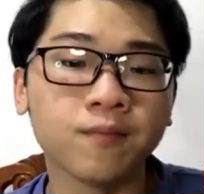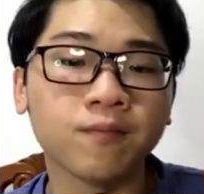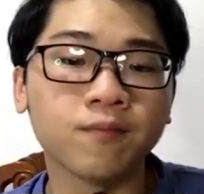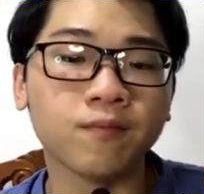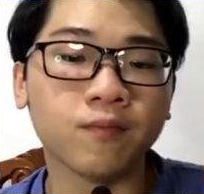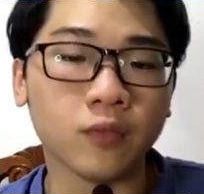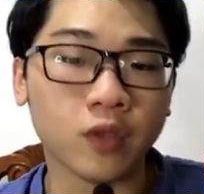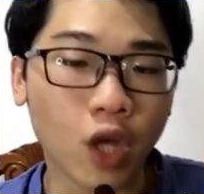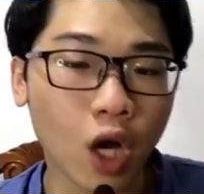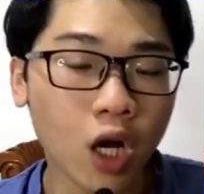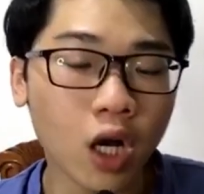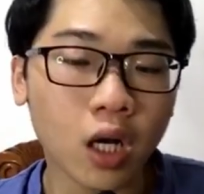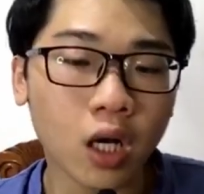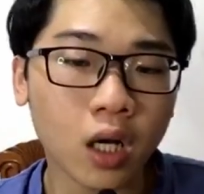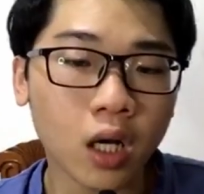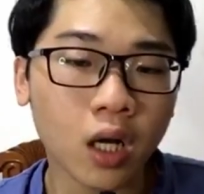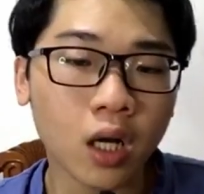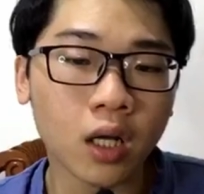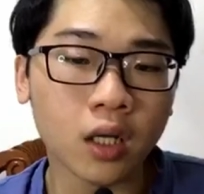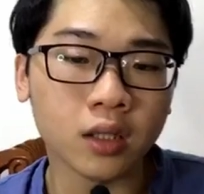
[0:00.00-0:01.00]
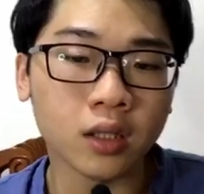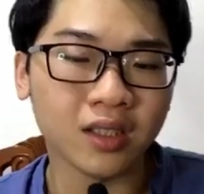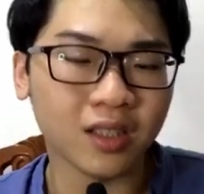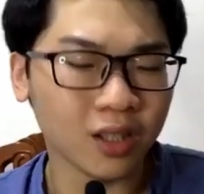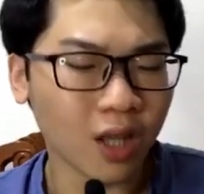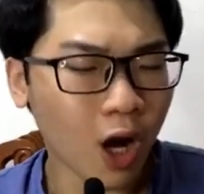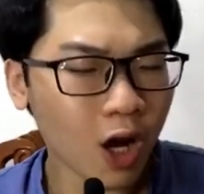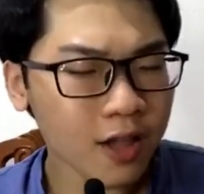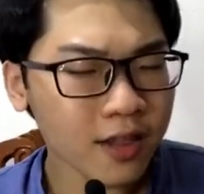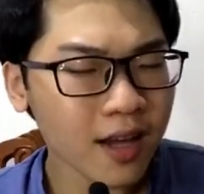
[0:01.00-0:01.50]
Nhưng
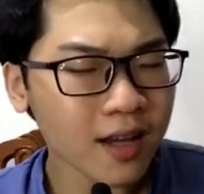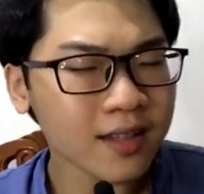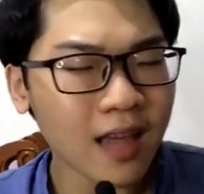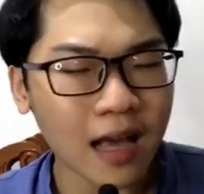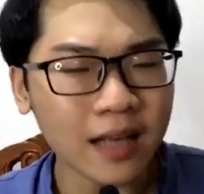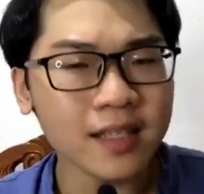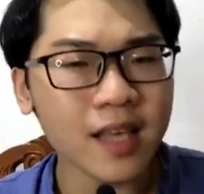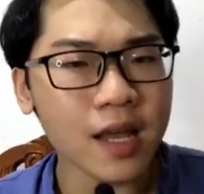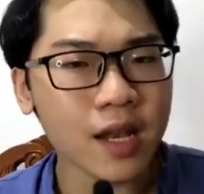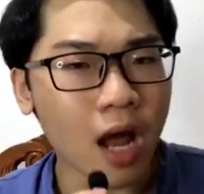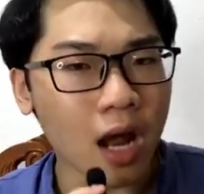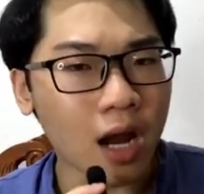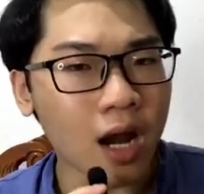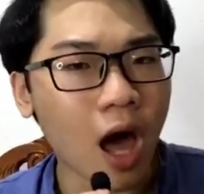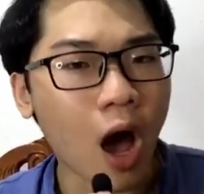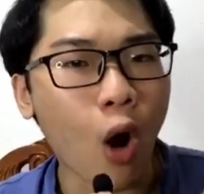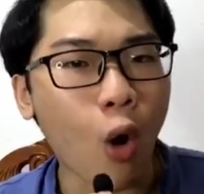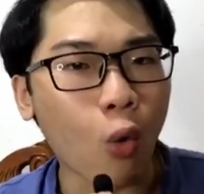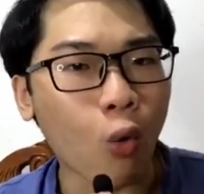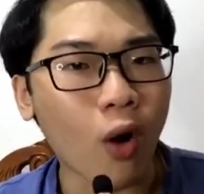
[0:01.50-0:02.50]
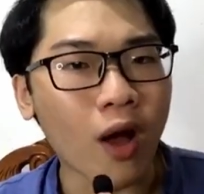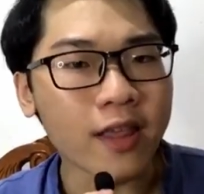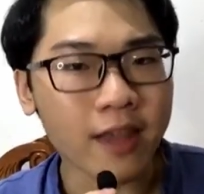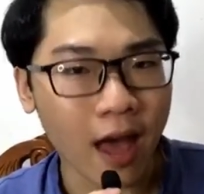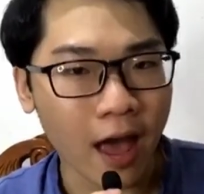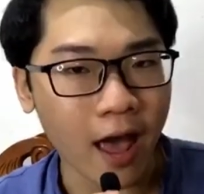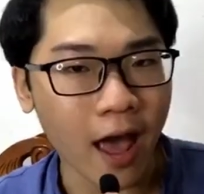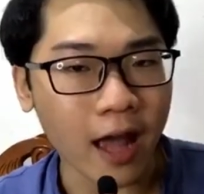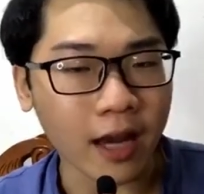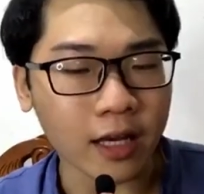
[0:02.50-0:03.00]
nó chắc chắn sẽ để lại hậu quả
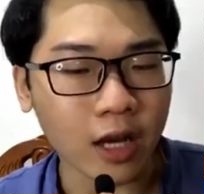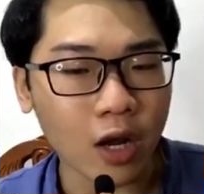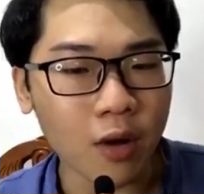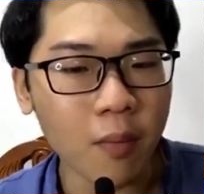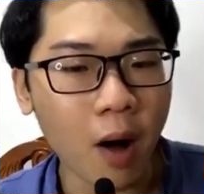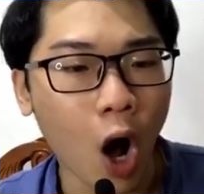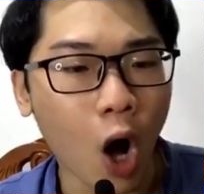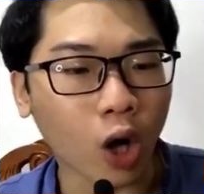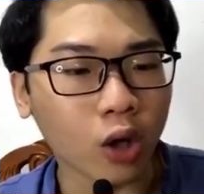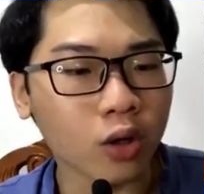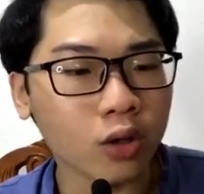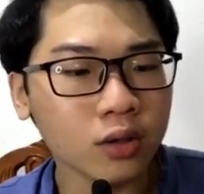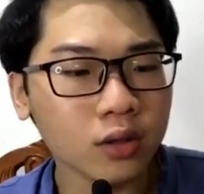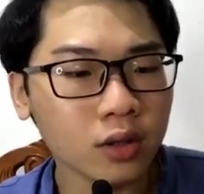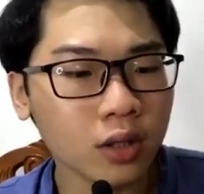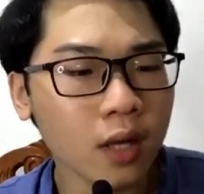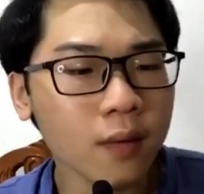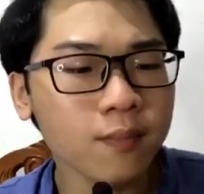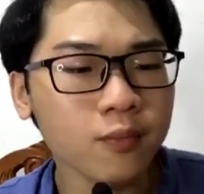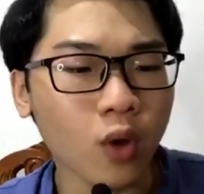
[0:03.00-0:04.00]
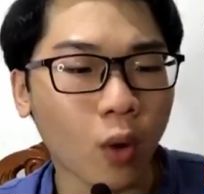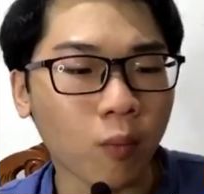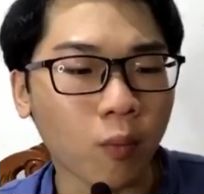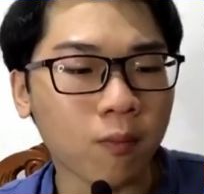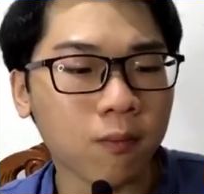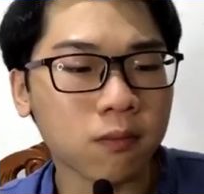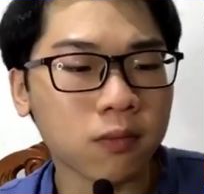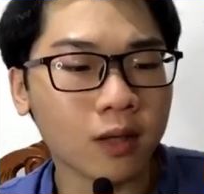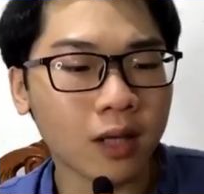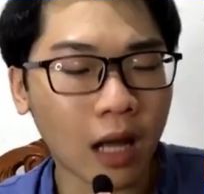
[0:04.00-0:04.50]
dài hạn nếu mà họ cứ tiếp tục
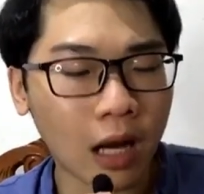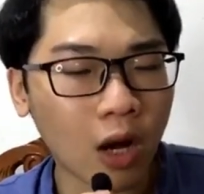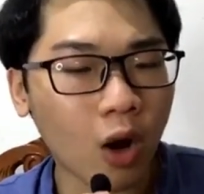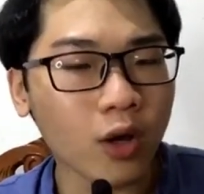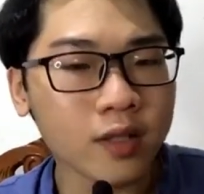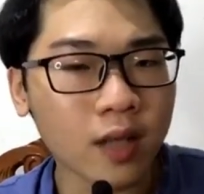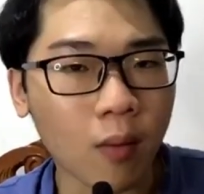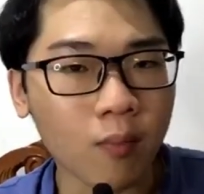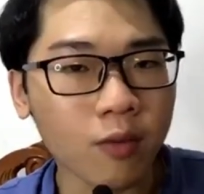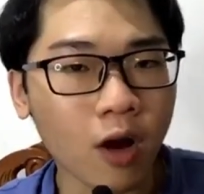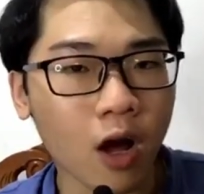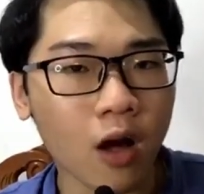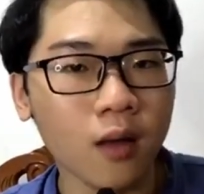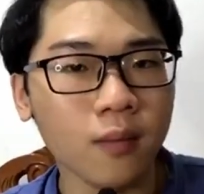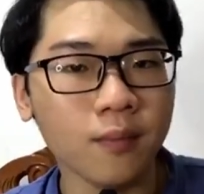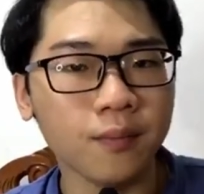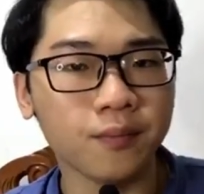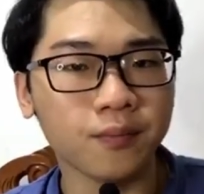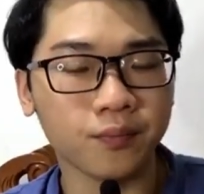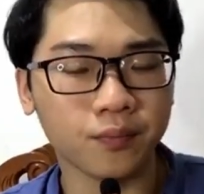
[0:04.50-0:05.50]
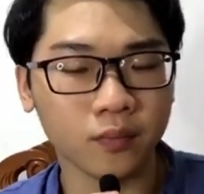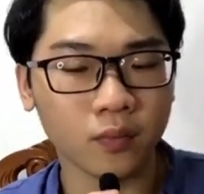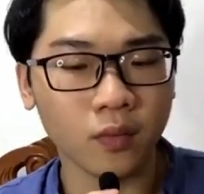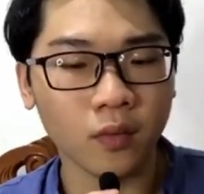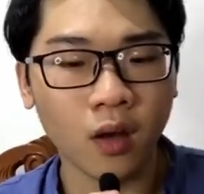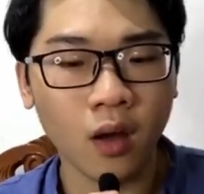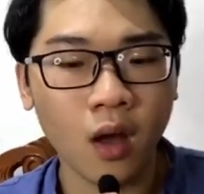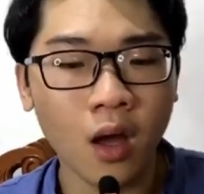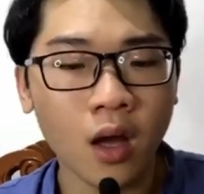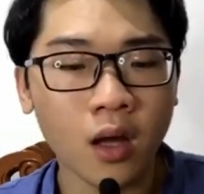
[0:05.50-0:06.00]
cái lối sống đó.
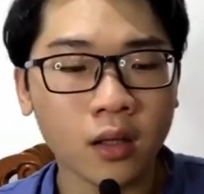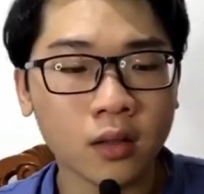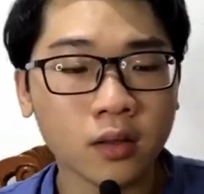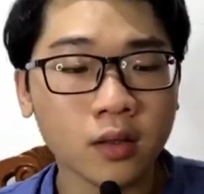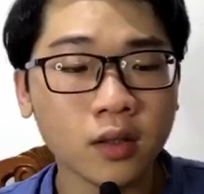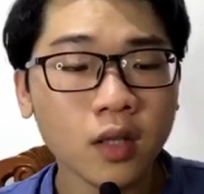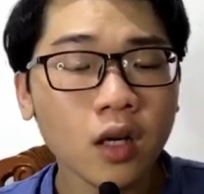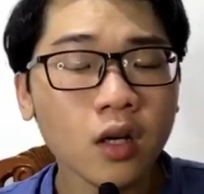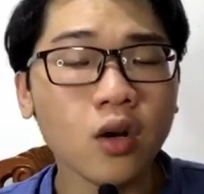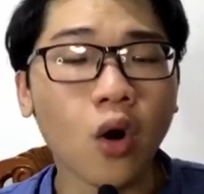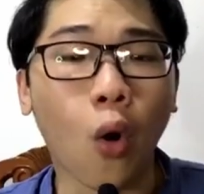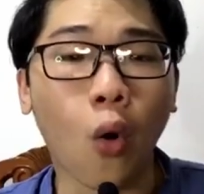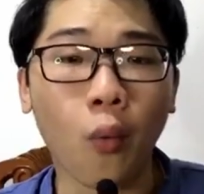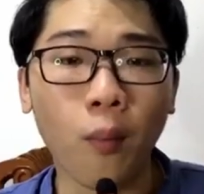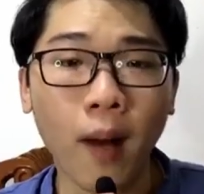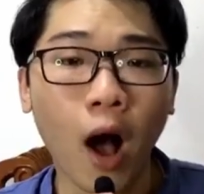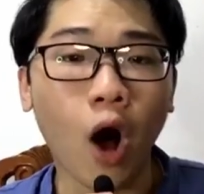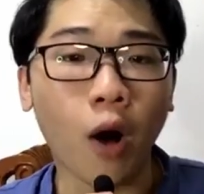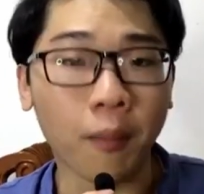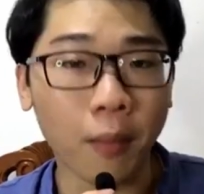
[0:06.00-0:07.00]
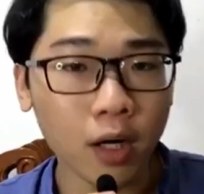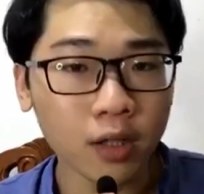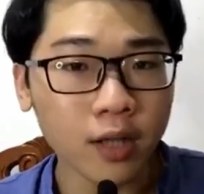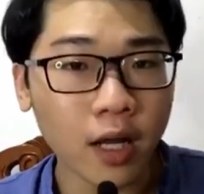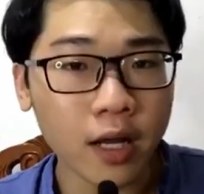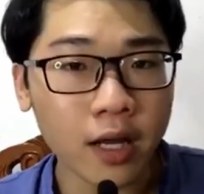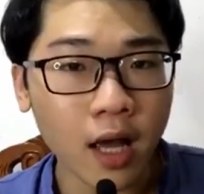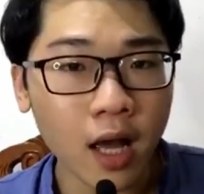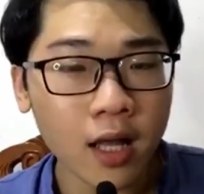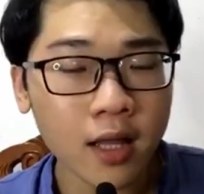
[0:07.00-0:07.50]
Giấc ngủ mà họ mất
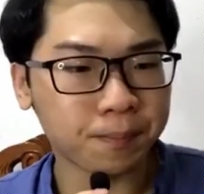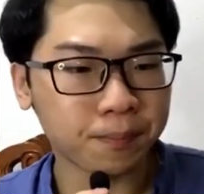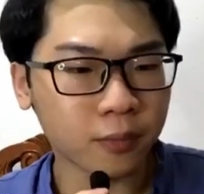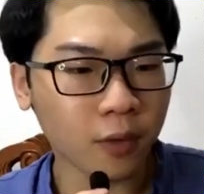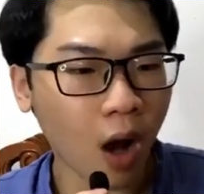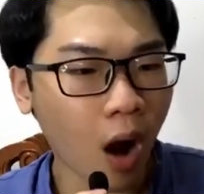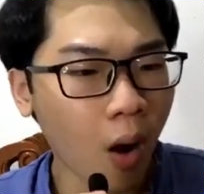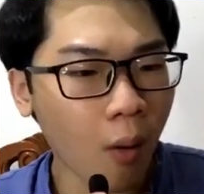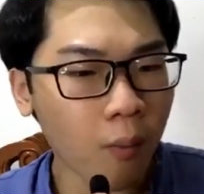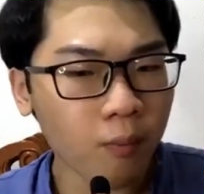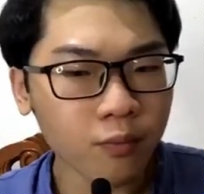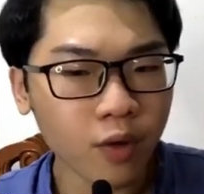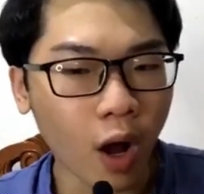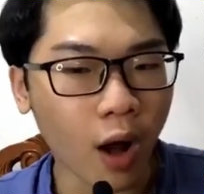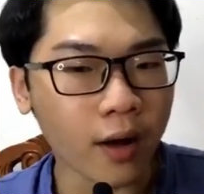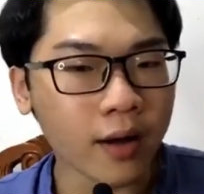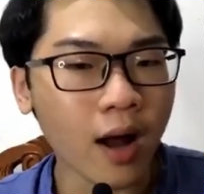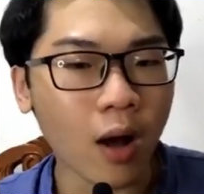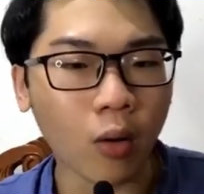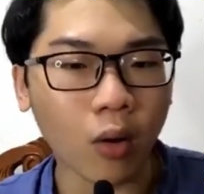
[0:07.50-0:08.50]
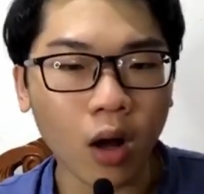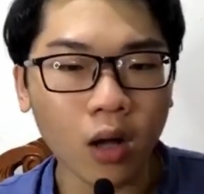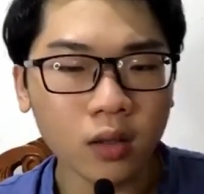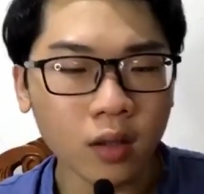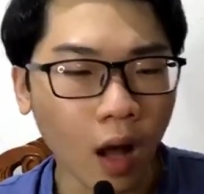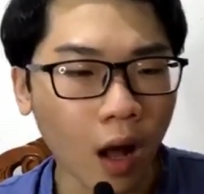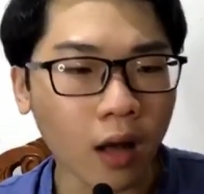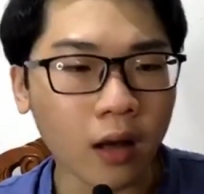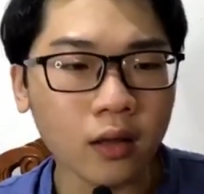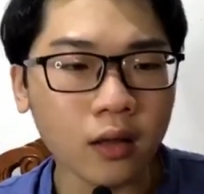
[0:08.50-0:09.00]
đi á, không thể nào có
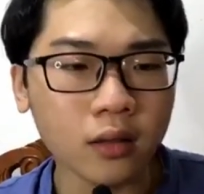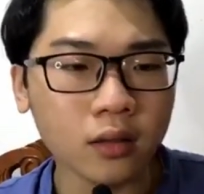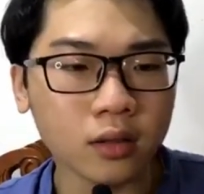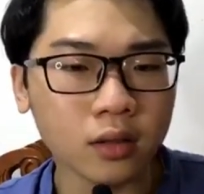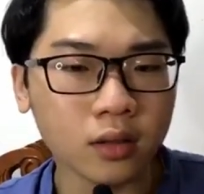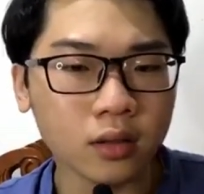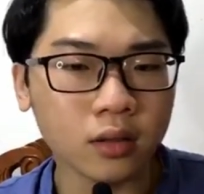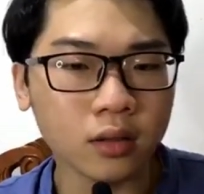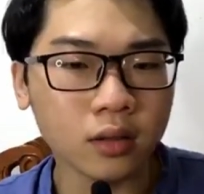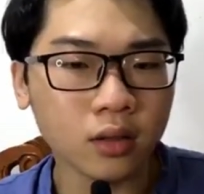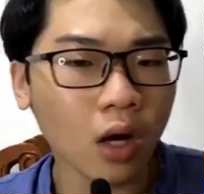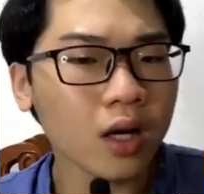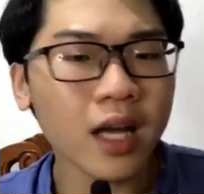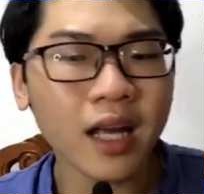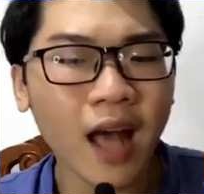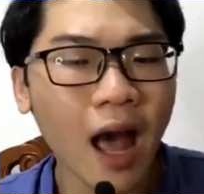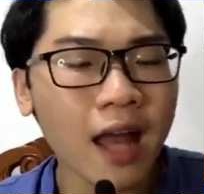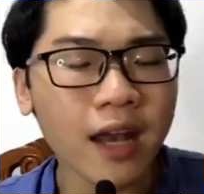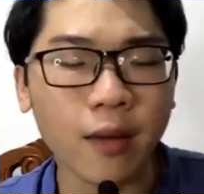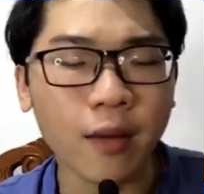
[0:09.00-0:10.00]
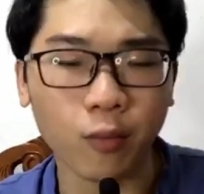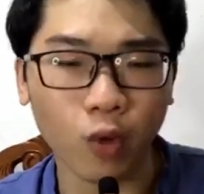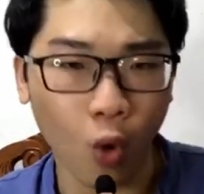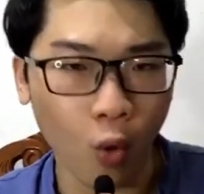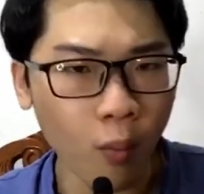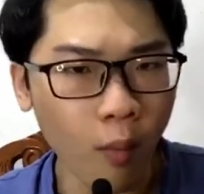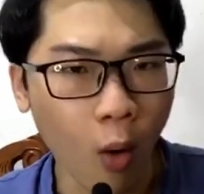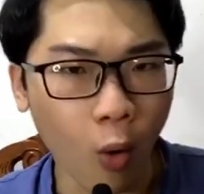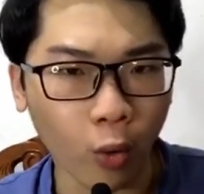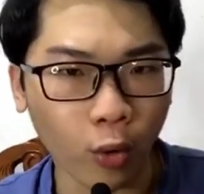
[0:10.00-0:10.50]
thể có cái khái niệm ngủ
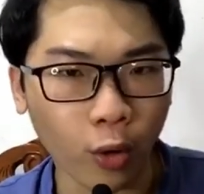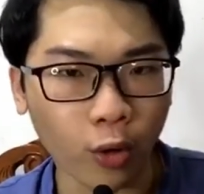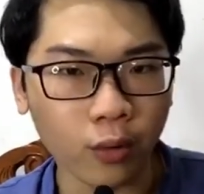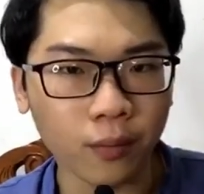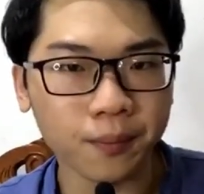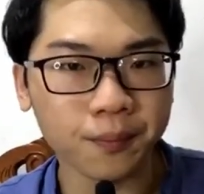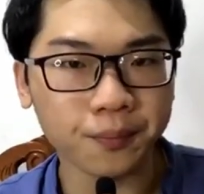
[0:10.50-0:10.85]
bù được.